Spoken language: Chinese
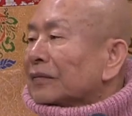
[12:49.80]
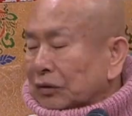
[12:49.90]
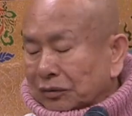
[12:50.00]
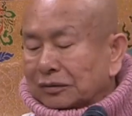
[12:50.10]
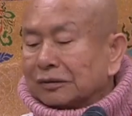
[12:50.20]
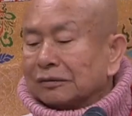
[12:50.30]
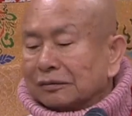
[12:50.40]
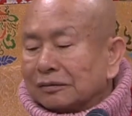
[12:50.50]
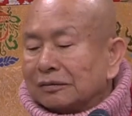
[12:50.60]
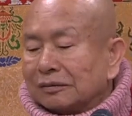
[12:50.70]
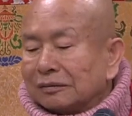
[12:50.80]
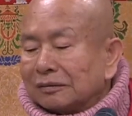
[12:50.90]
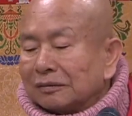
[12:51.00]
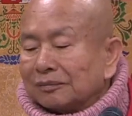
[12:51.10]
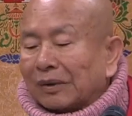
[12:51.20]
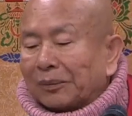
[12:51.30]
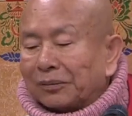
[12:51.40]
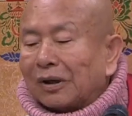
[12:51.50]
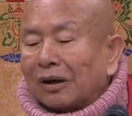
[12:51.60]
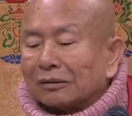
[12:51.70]
就是把
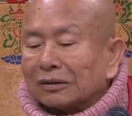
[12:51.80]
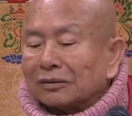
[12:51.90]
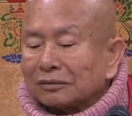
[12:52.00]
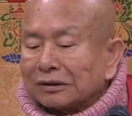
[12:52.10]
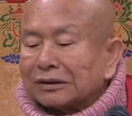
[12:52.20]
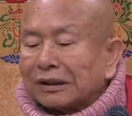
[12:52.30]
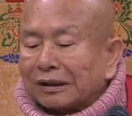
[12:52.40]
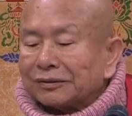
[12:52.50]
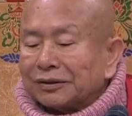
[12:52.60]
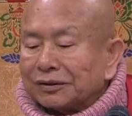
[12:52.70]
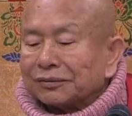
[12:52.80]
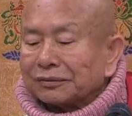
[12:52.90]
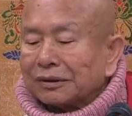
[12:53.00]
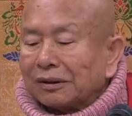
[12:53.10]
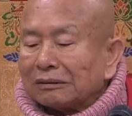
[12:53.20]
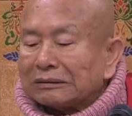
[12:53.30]
不好的东西给它去除掉。